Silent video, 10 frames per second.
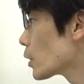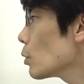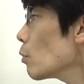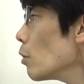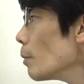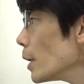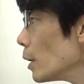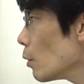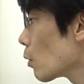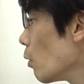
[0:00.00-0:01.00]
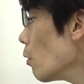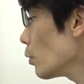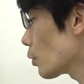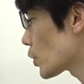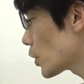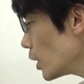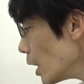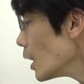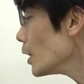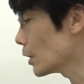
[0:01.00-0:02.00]
そこまでを考慮し
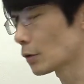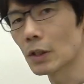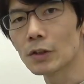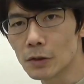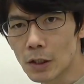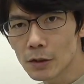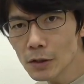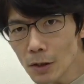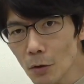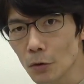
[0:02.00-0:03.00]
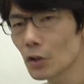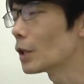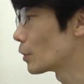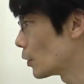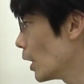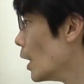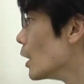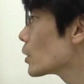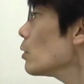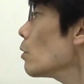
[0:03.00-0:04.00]
てないですよね、全然。全然考慮してないですね。
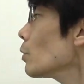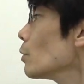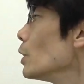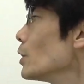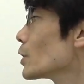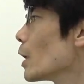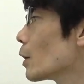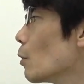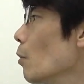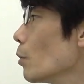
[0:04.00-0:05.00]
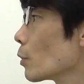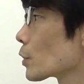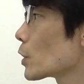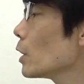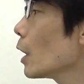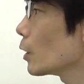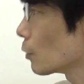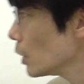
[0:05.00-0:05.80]
そのこと一切考慮してないの